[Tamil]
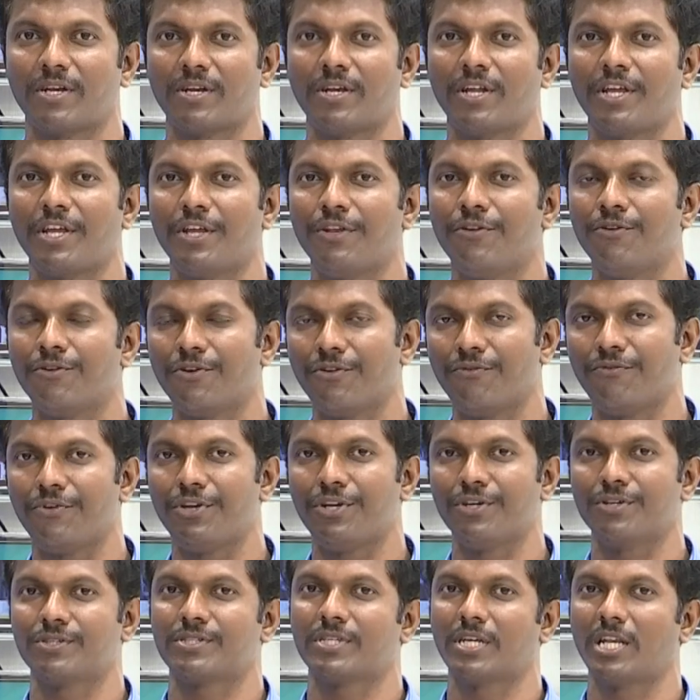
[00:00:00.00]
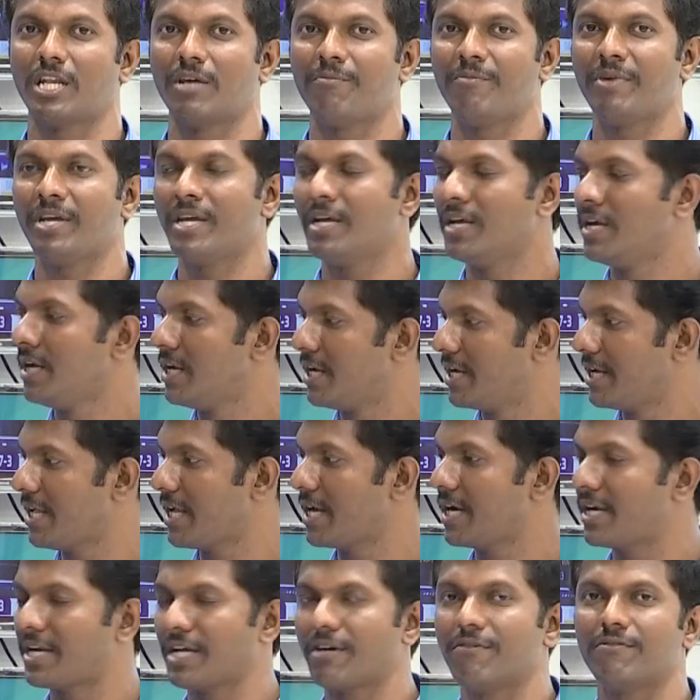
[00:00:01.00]
பார்க்குறீங்கன்னா என்னோட வீடியோஸ் எல்லாமே
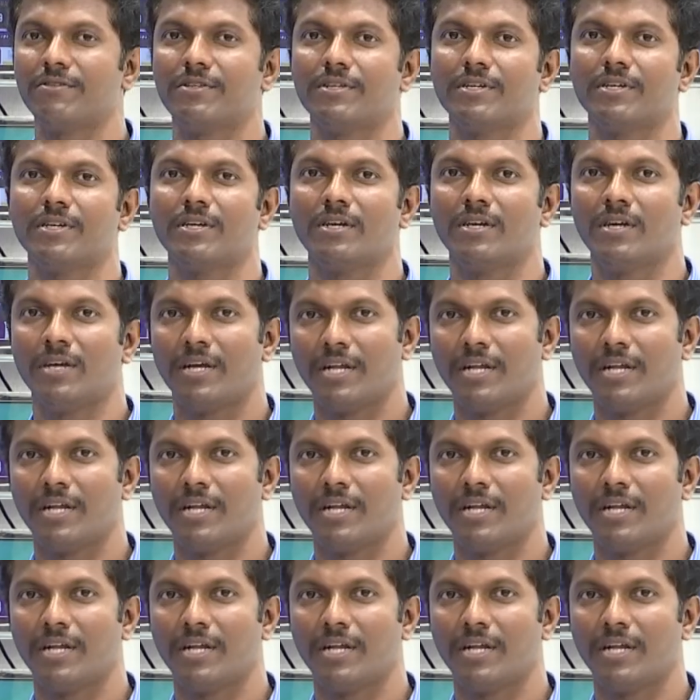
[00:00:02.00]
டேரெக்டாக வந்து